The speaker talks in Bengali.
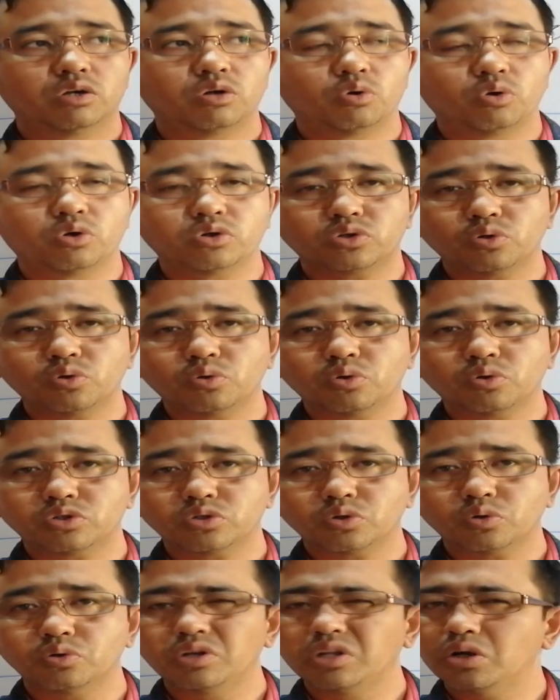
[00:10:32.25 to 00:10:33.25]
লসাগু
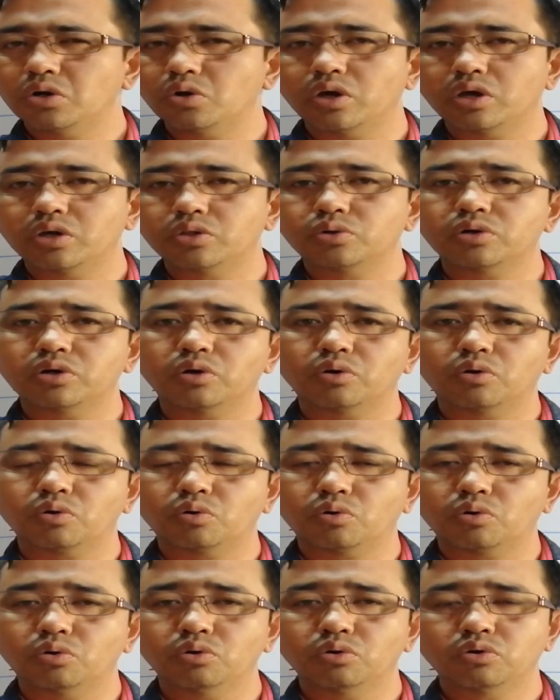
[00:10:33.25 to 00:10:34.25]
গসাগু নির্ণয় এই ধরনের
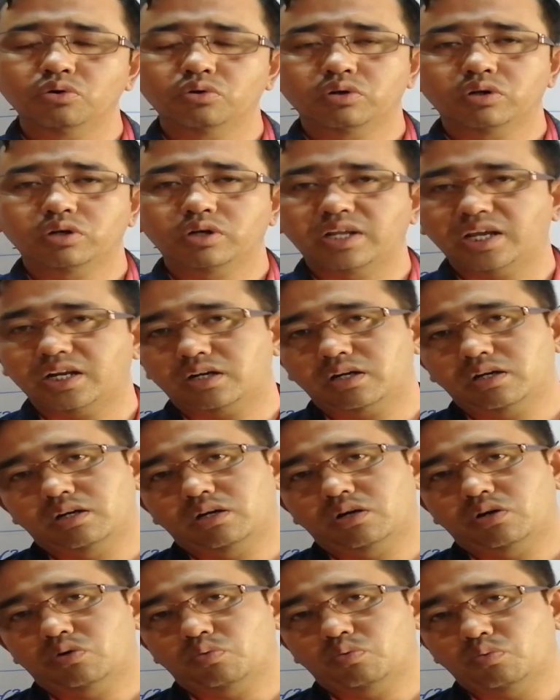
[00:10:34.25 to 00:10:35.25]
অঙ্ক ট্যাট
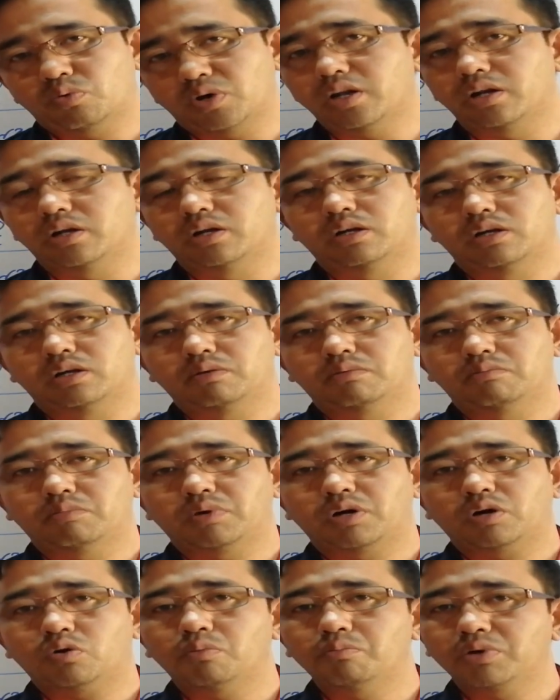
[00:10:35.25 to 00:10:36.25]
ওয়ান বা
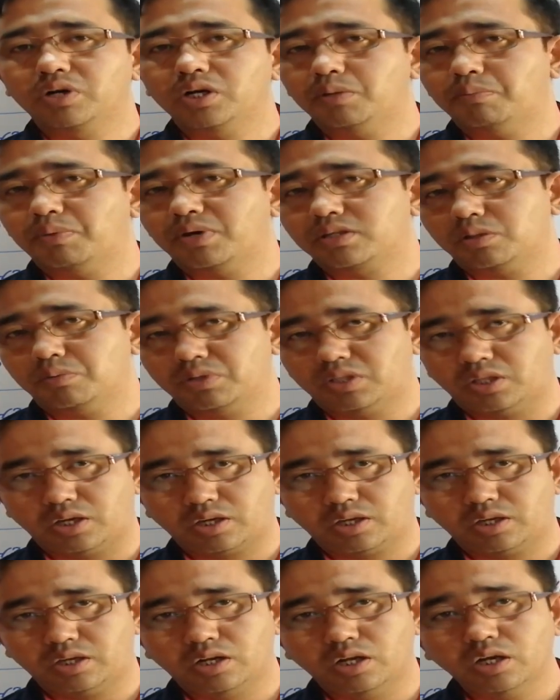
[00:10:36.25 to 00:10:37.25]
কম্পিটিটিভ এক্সামে
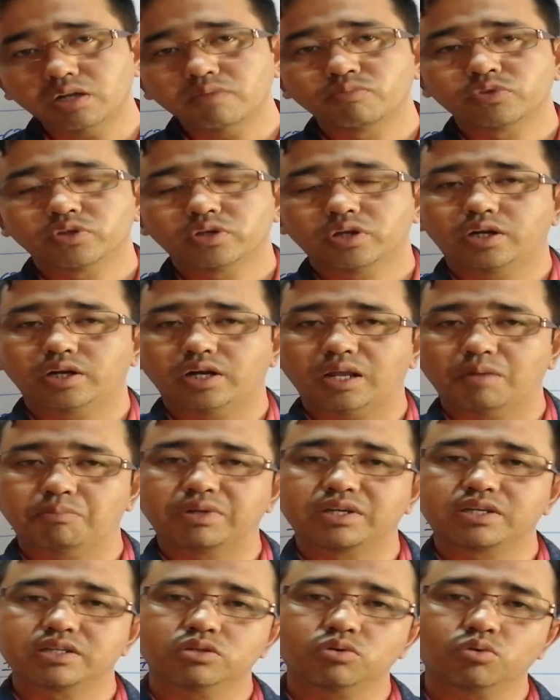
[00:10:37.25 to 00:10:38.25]
থাকে না এটার
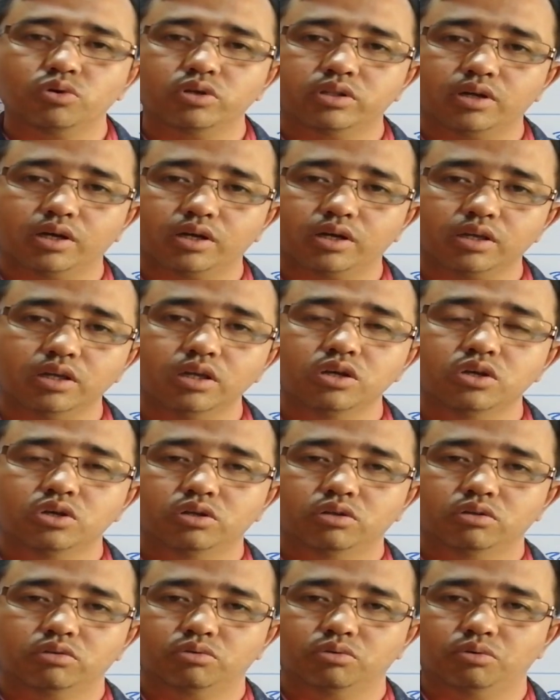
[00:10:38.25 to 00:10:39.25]
অ্যাপ্লিকেশনগুলি থাকে
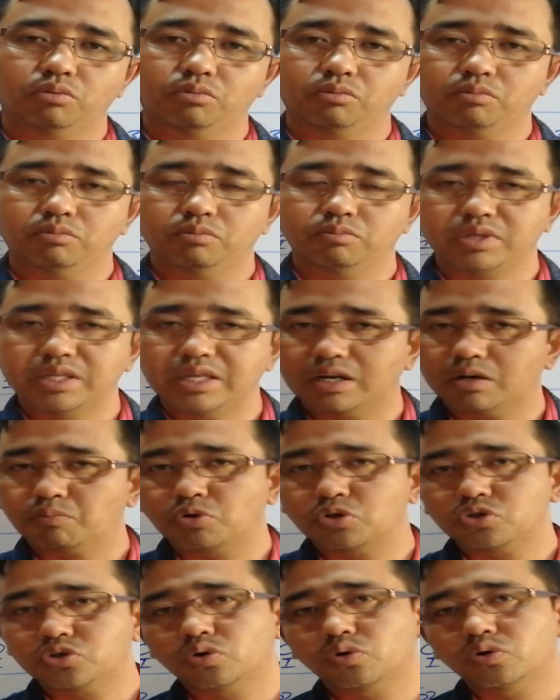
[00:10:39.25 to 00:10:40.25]
তো ইয়ারের
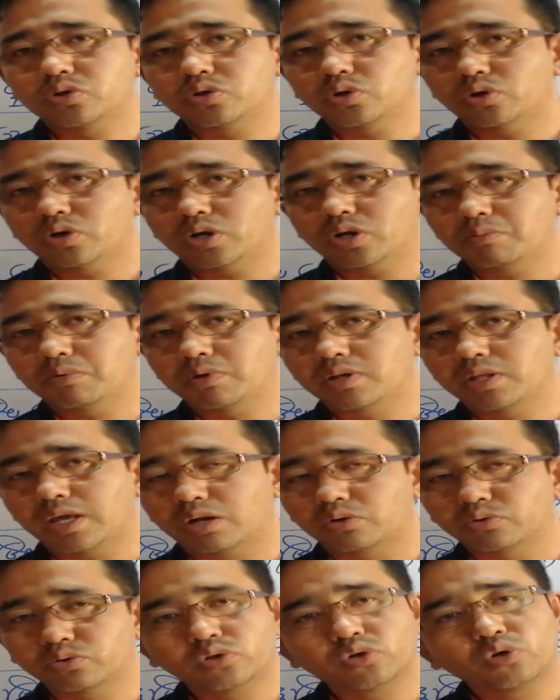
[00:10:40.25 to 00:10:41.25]
প্রশ্নগুলি যখন আমি নিয়ে
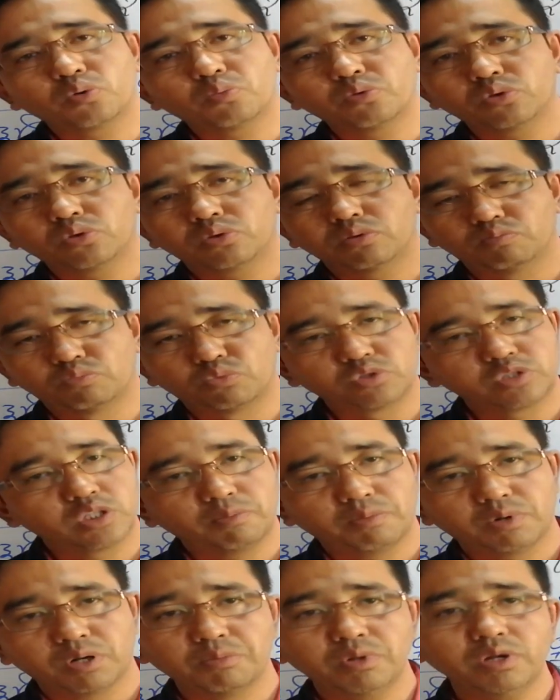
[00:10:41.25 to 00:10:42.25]
আলোচনা করব বুঝতে
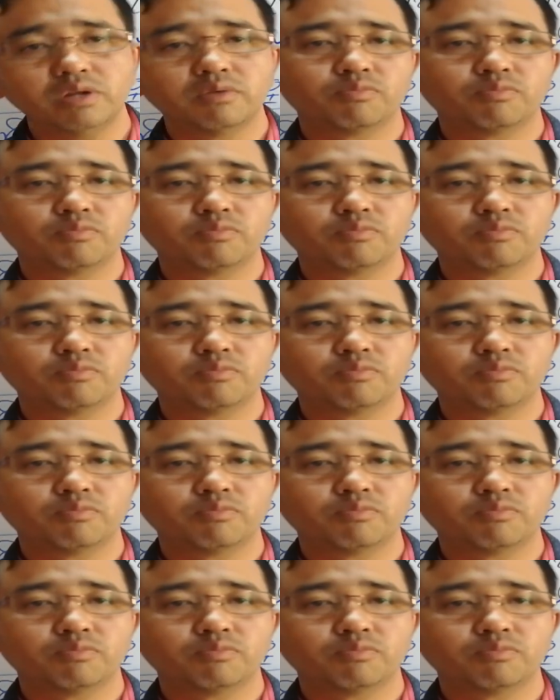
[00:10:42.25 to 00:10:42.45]
পারবেন